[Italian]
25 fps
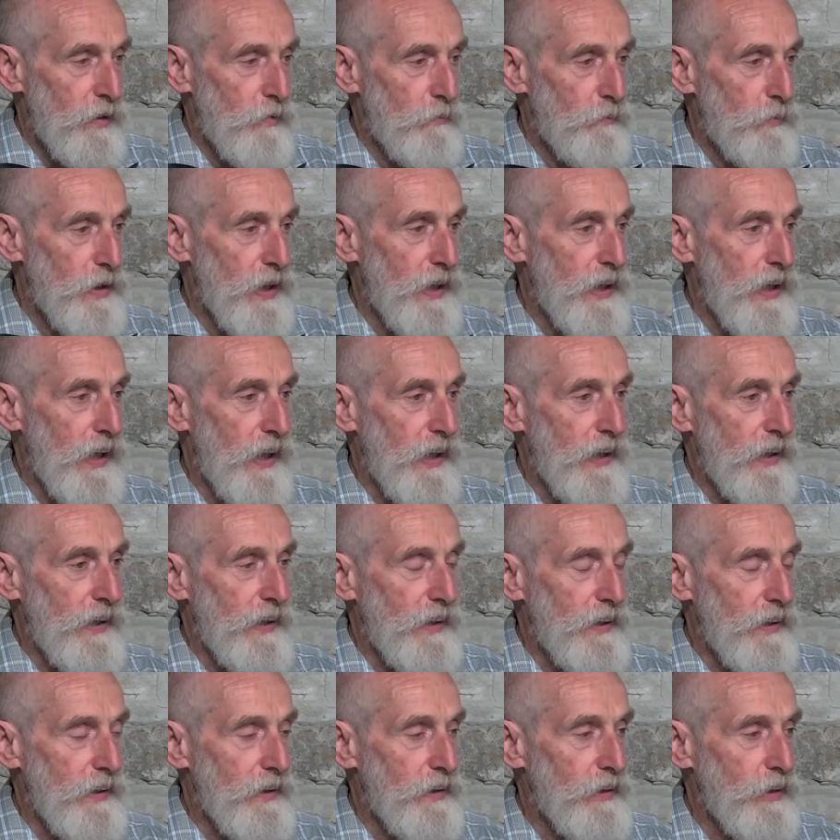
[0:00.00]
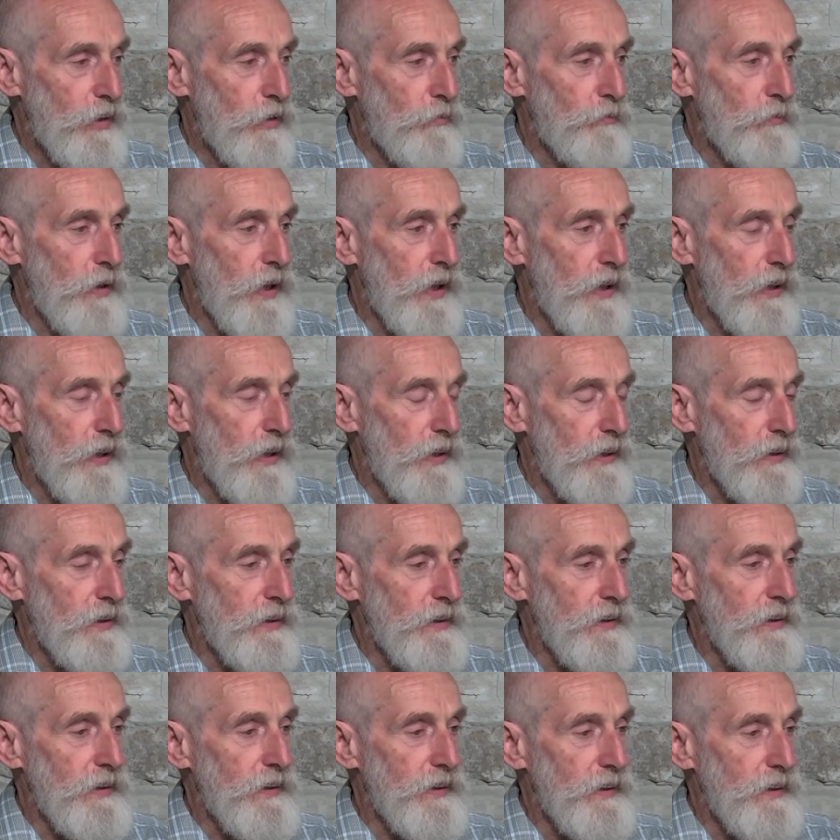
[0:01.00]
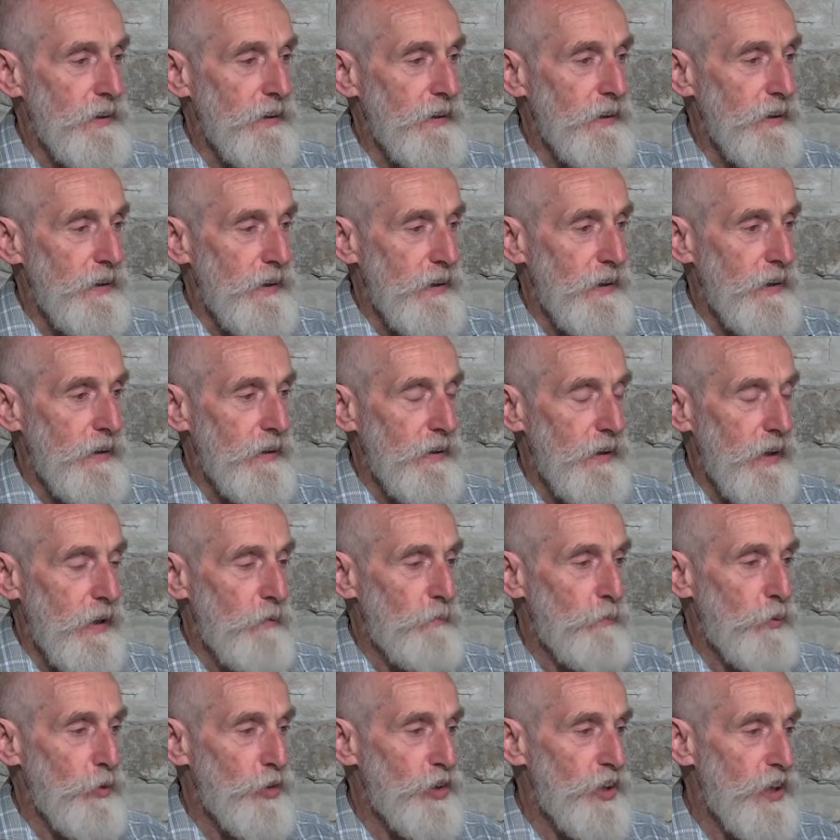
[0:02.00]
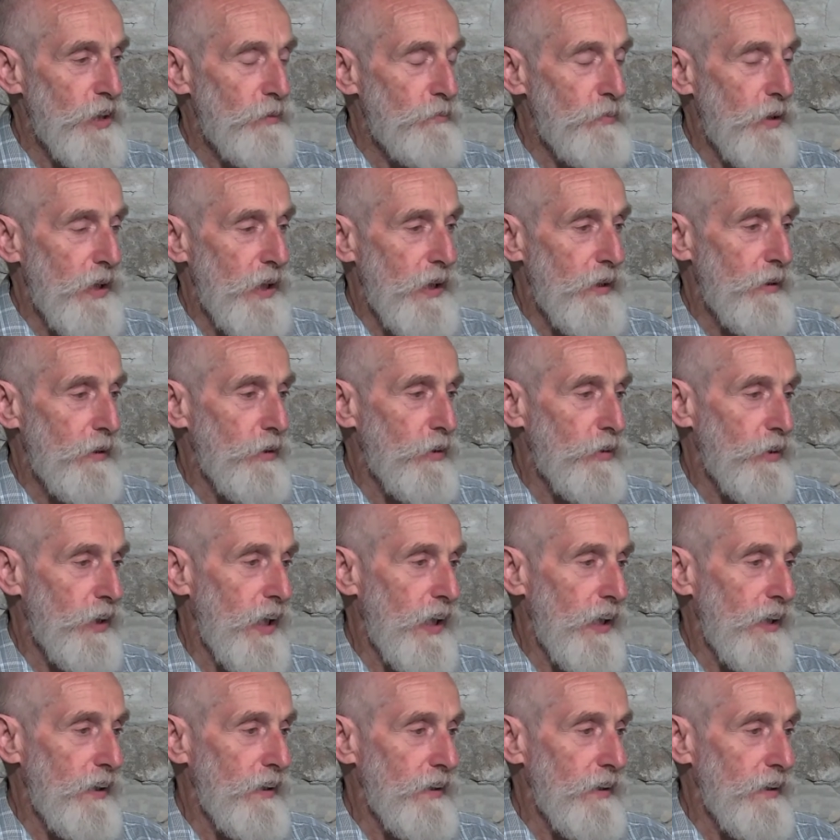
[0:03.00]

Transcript: perché insomma è possibile, non è?